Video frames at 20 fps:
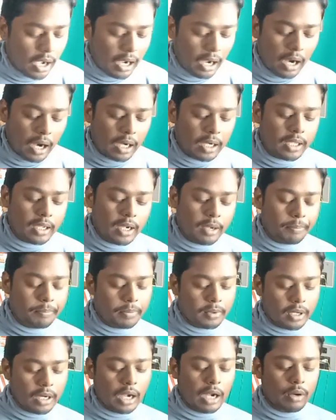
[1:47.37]
হারি আপ
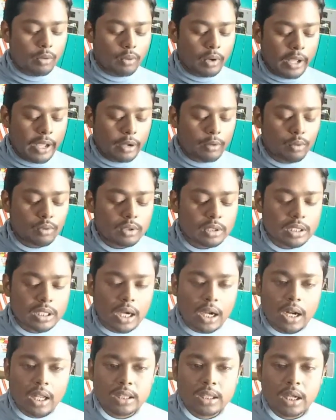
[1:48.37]
নাও এখন
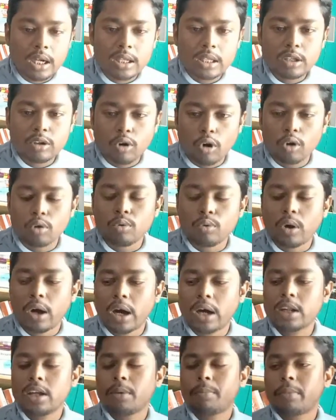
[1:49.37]
তাড়াতাড়ি করো
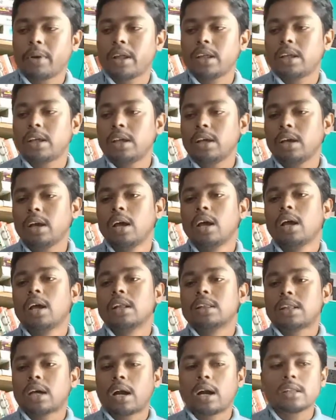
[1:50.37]
হারি আপ মানে কি
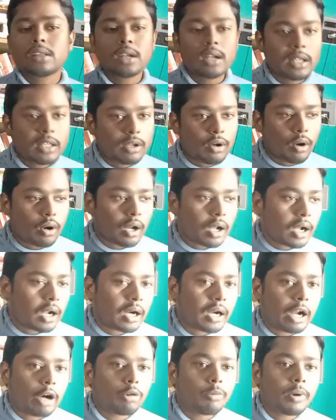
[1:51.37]
তাড়াতাড়ি করা
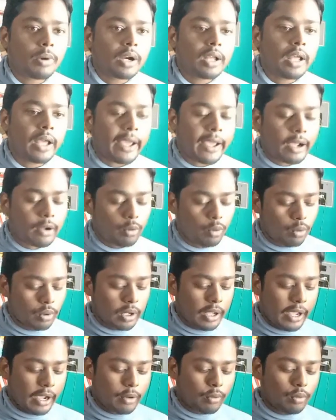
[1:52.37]
নাও মানে এখন
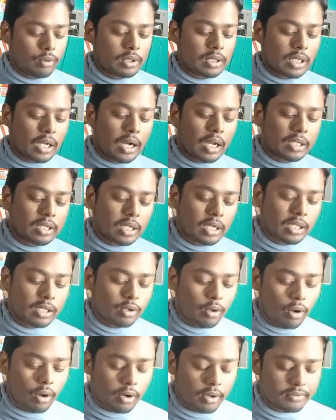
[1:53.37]
এখন তাড়াতাড়ি
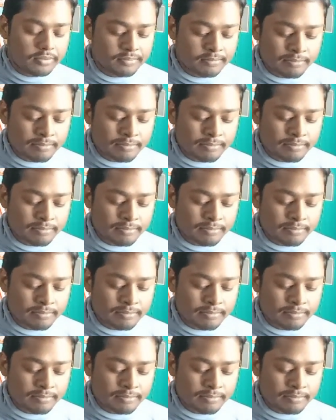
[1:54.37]
কর